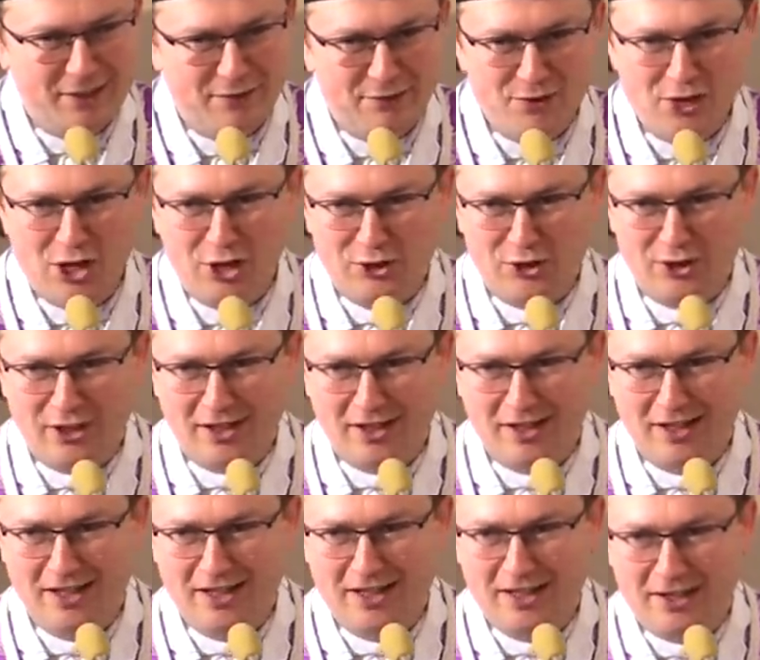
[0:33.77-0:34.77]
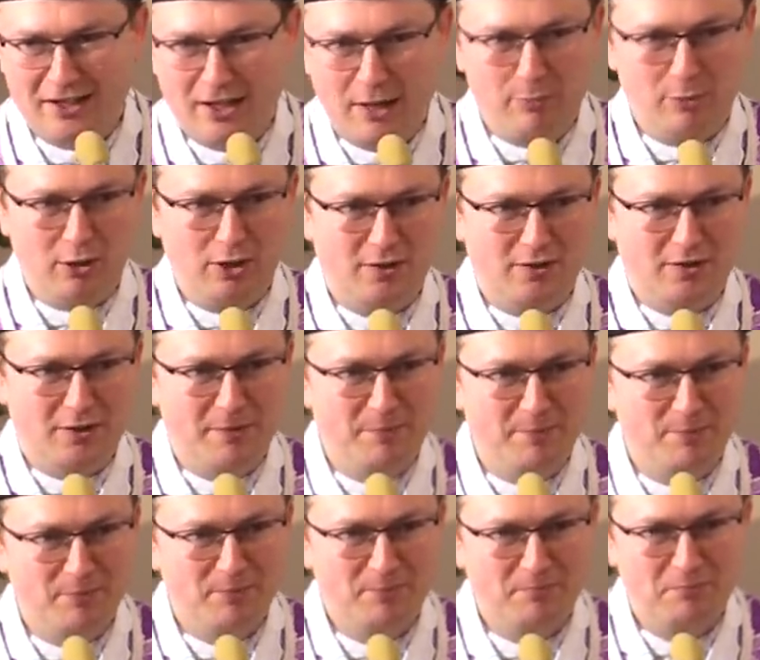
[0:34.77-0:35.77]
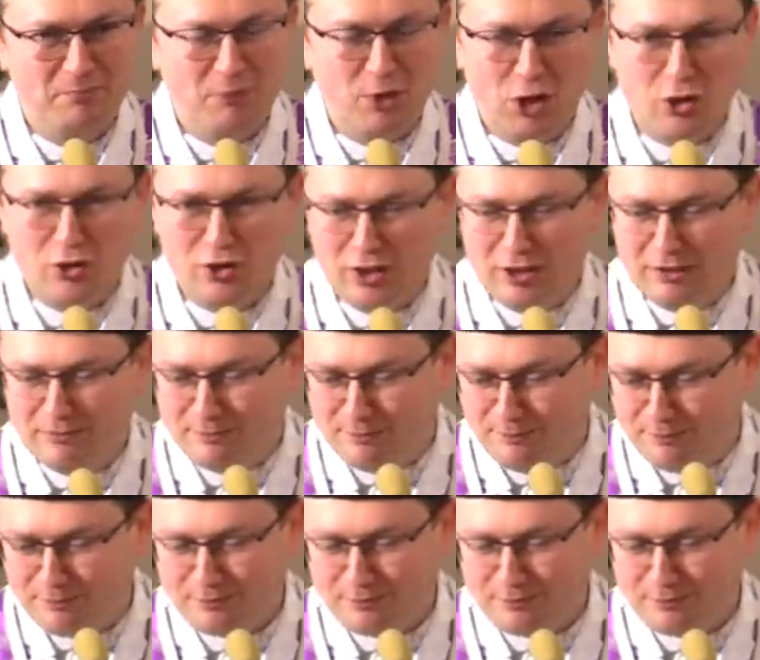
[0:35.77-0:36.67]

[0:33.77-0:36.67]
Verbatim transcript: w naszej kaplicy. Jeśli